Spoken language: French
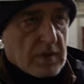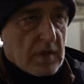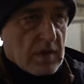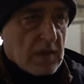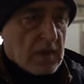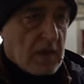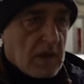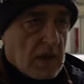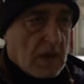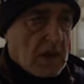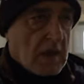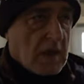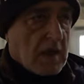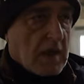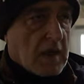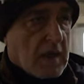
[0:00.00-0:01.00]
Ici,
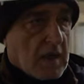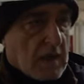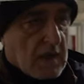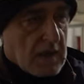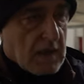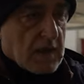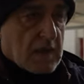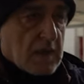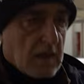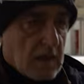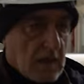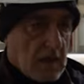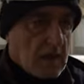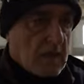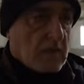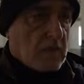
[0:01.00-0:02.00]
au niveau de
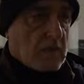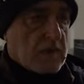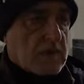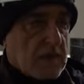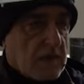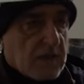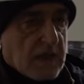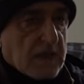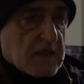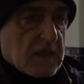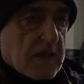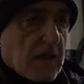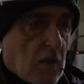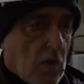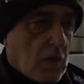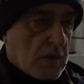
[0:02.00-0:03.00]
l'axe 17,
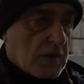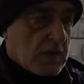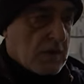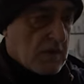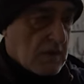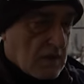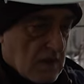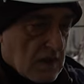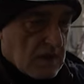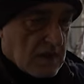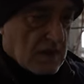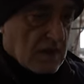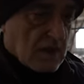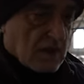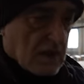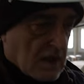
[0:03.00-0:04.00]
vous voyez
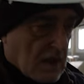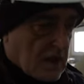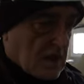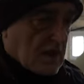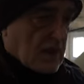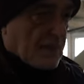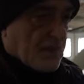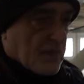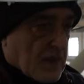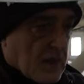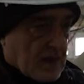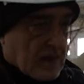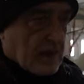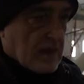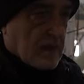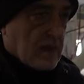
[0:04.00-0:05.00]
deux colonnes
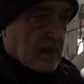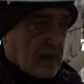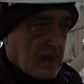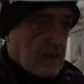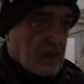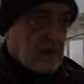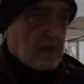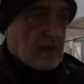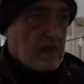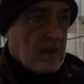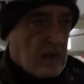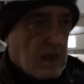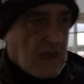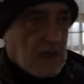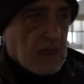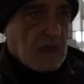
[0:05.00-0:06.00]
et un joint
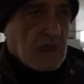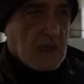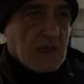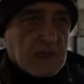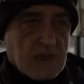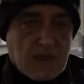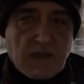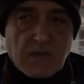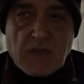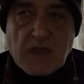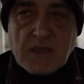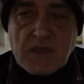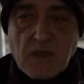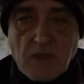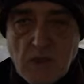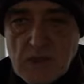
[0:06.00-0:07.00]
déformable
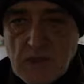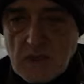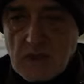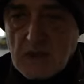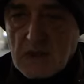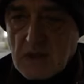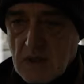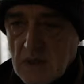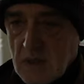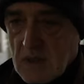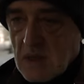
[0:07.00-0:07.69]
séparatif.